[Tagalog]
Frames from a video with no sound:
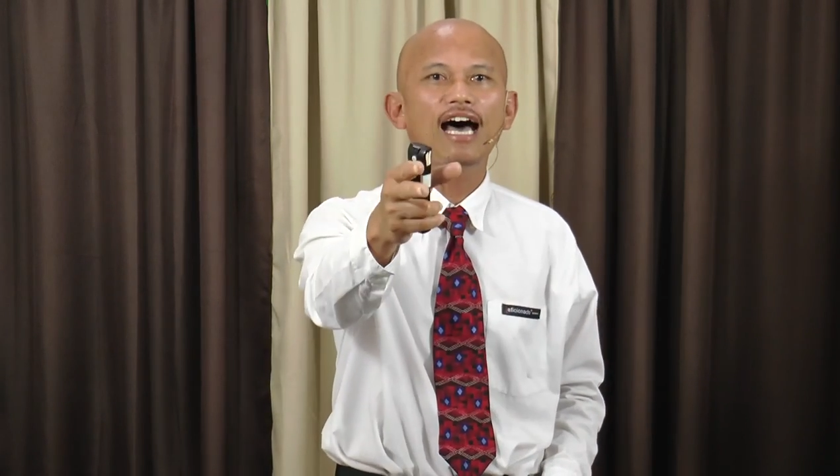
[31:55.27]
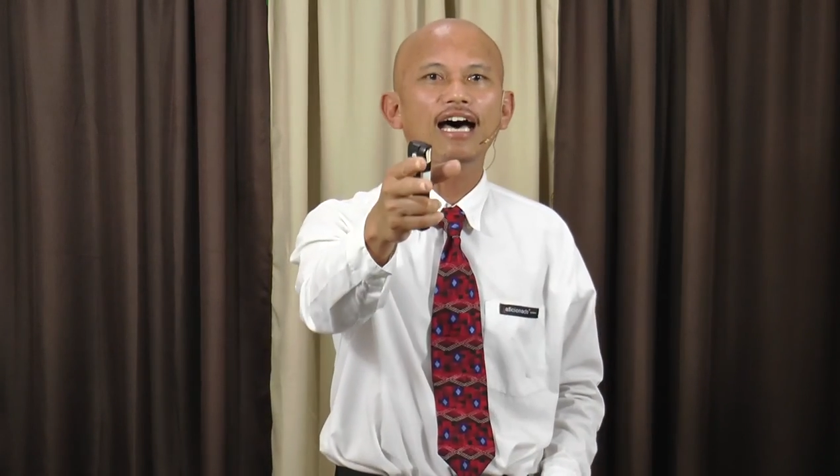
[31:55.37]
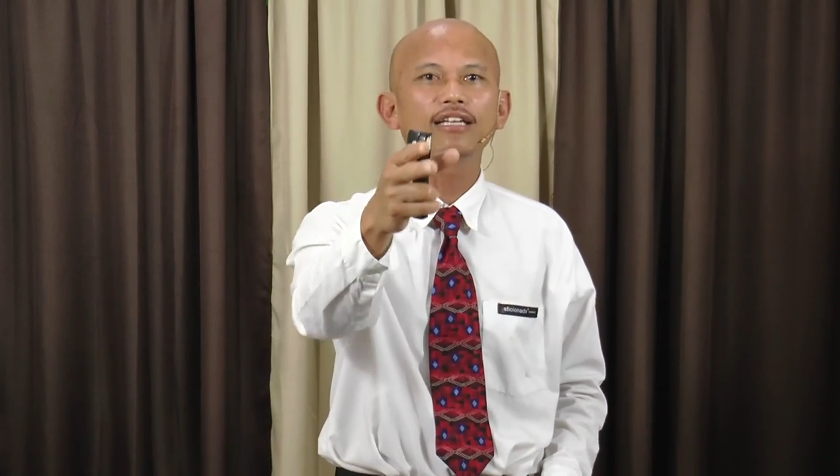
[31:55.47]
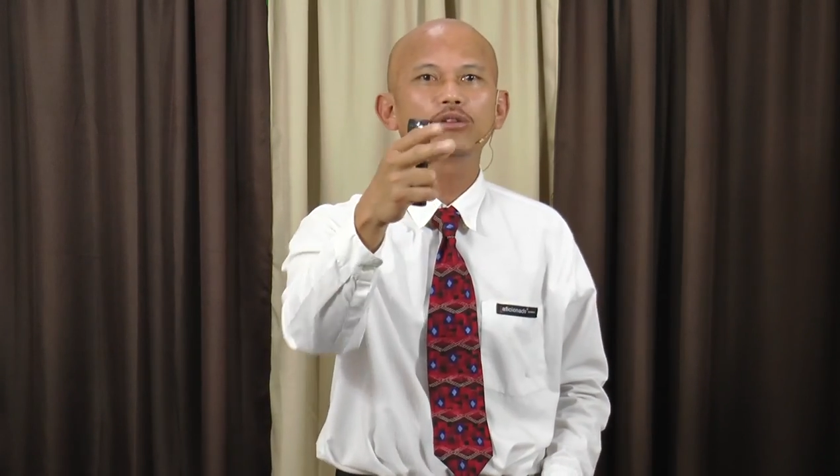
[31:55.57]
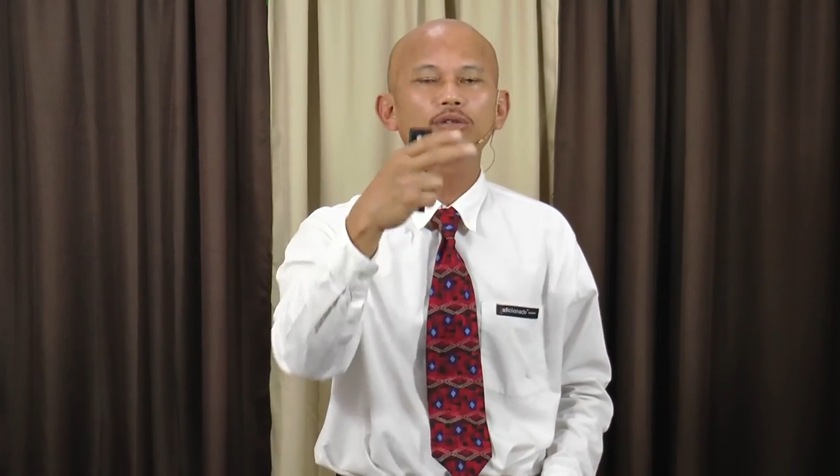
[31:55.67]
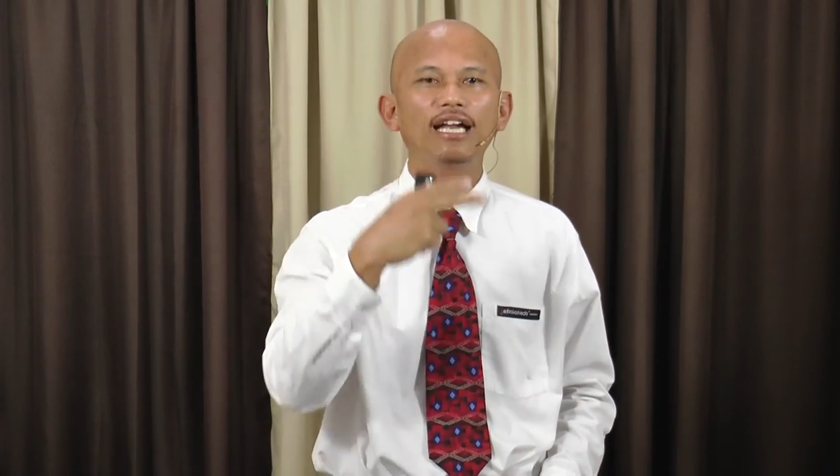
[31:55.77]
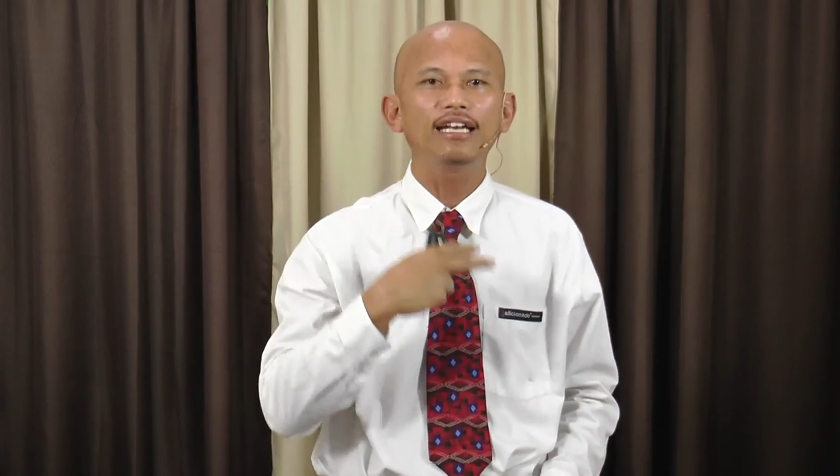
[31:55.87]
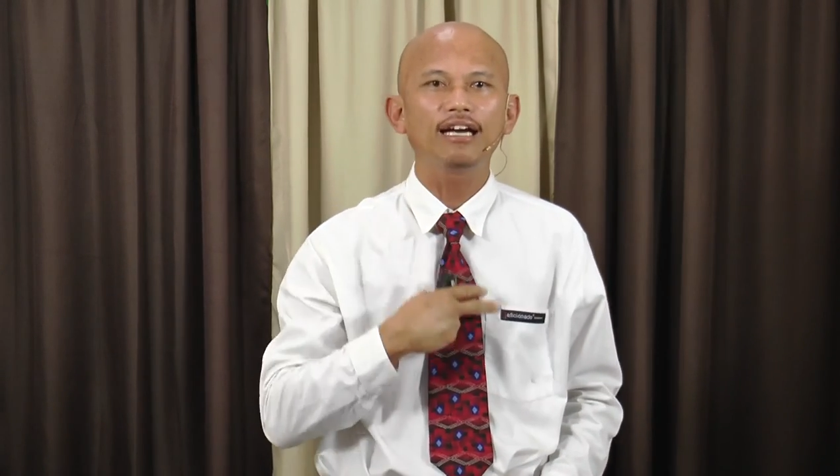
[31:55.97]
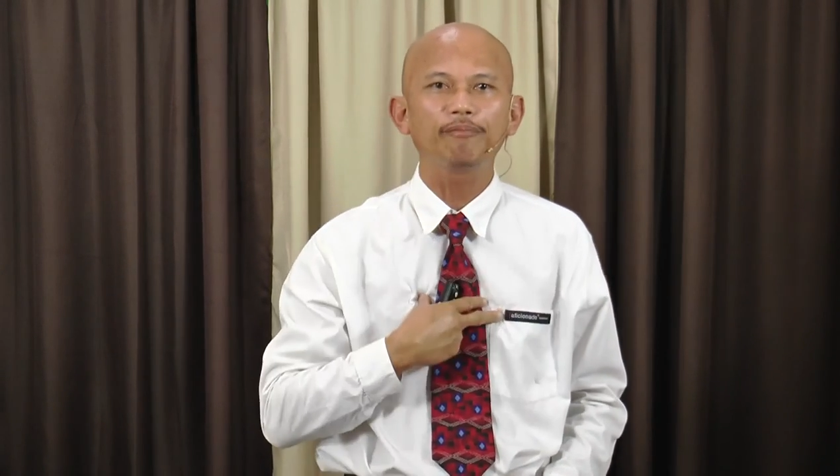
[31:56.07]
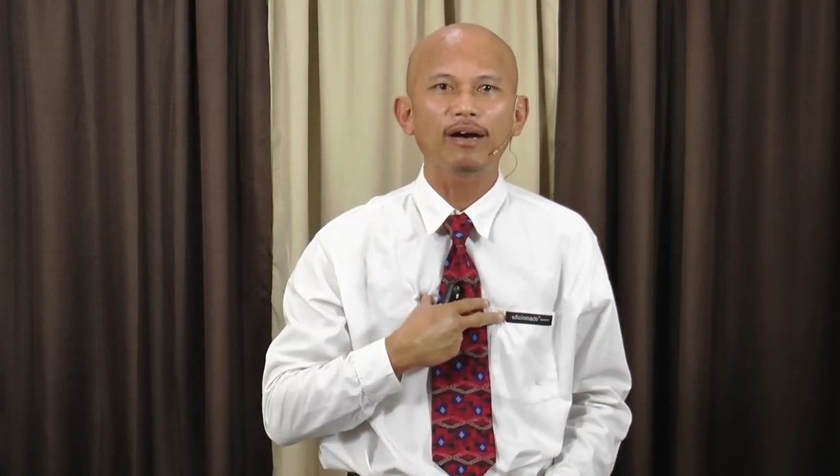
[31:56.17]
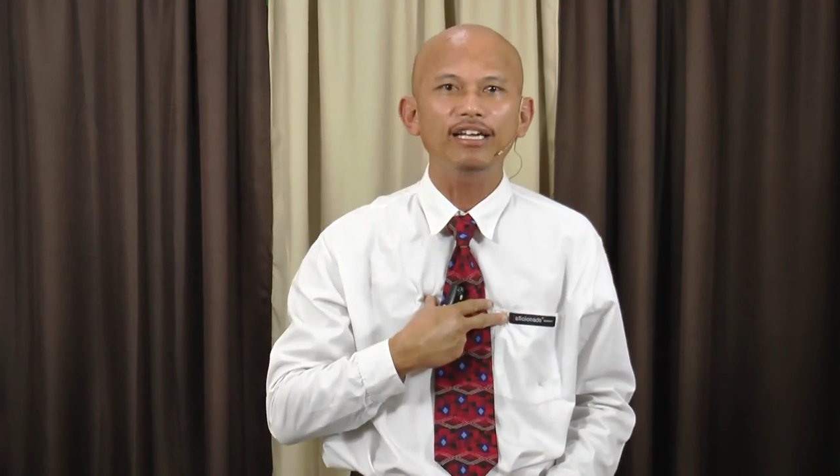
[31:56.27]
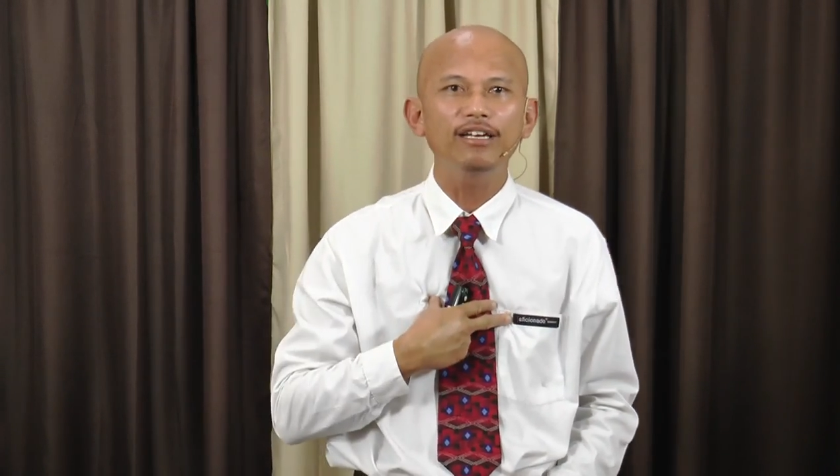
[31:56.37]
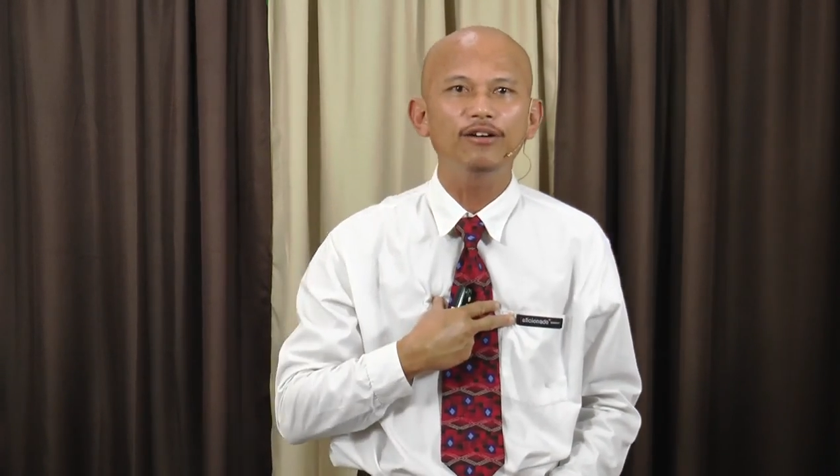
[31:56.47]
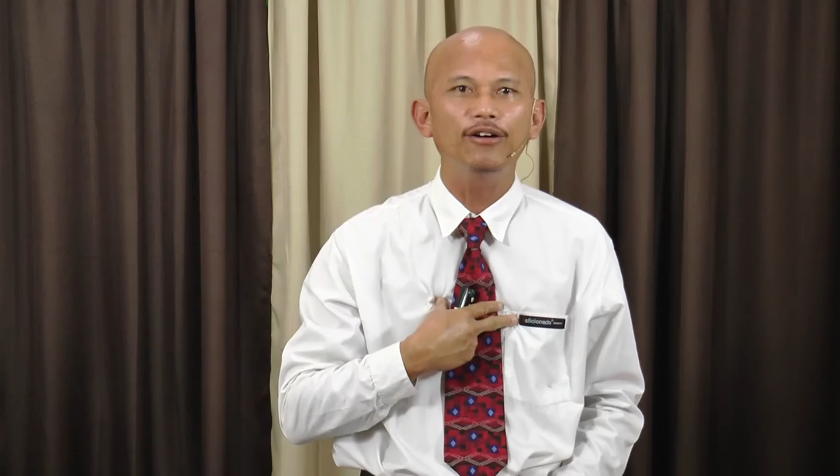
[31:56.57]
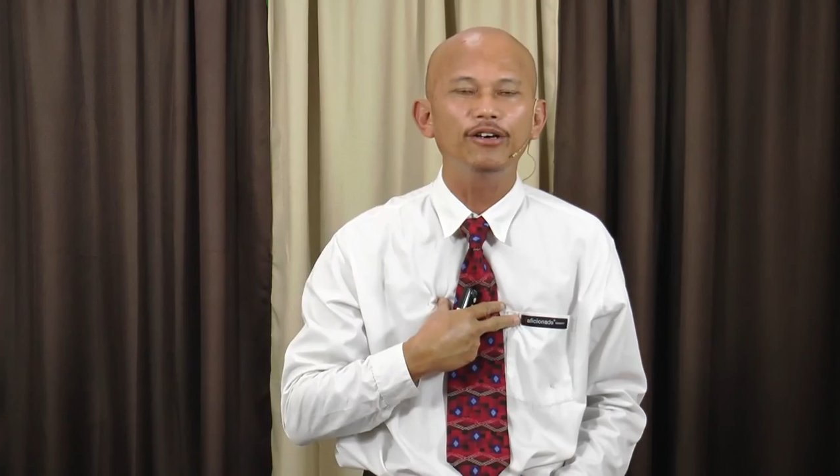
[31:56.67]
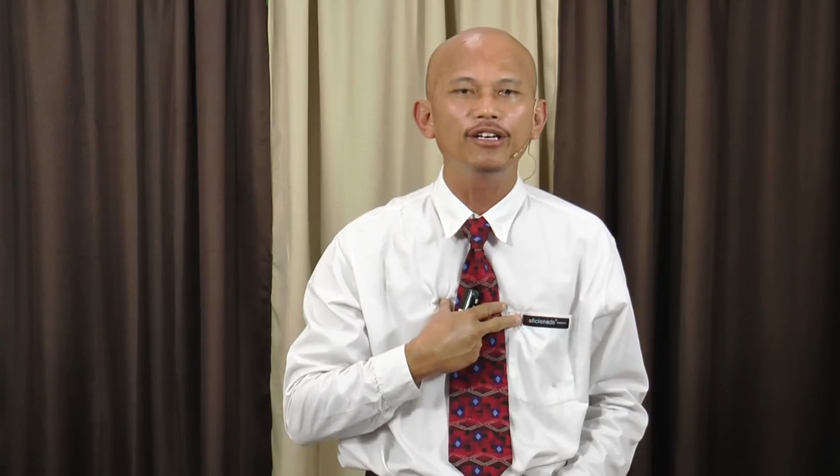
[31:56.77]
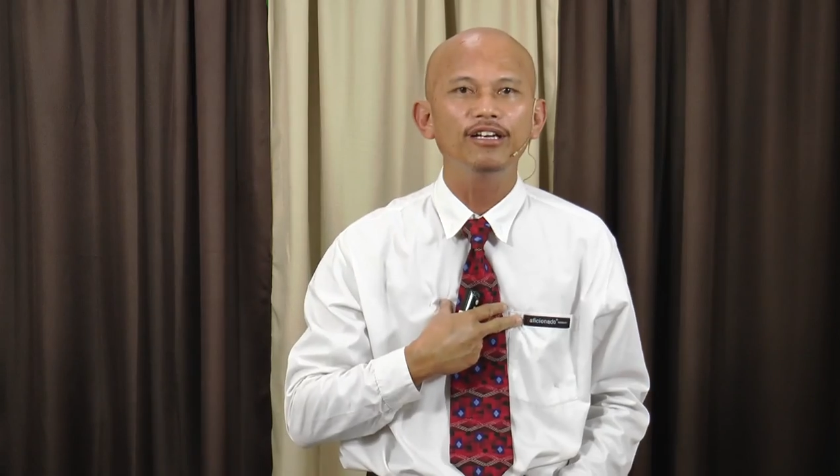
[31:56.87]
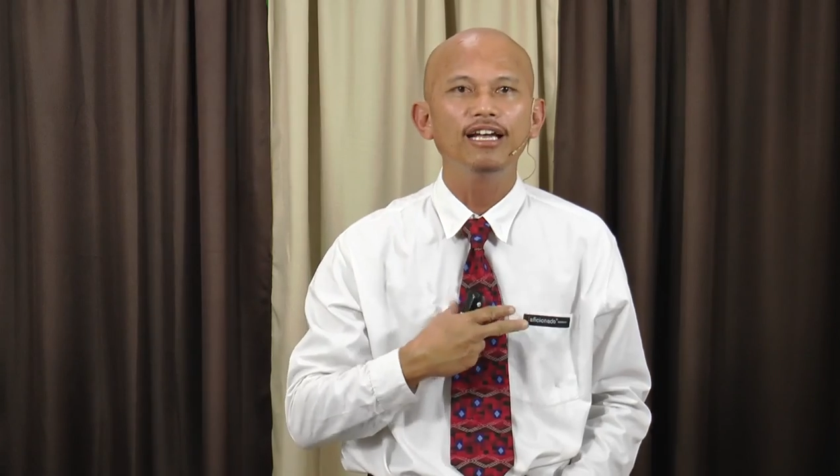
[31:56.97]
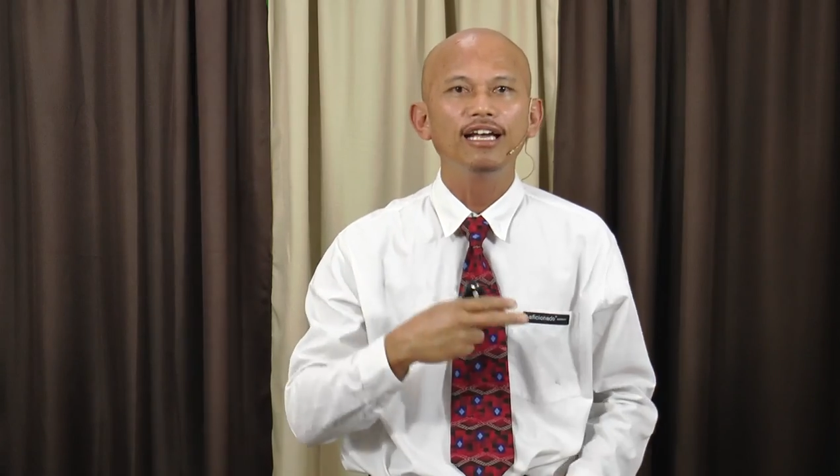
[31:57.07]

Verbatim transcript: hahatulan ng Panginoon,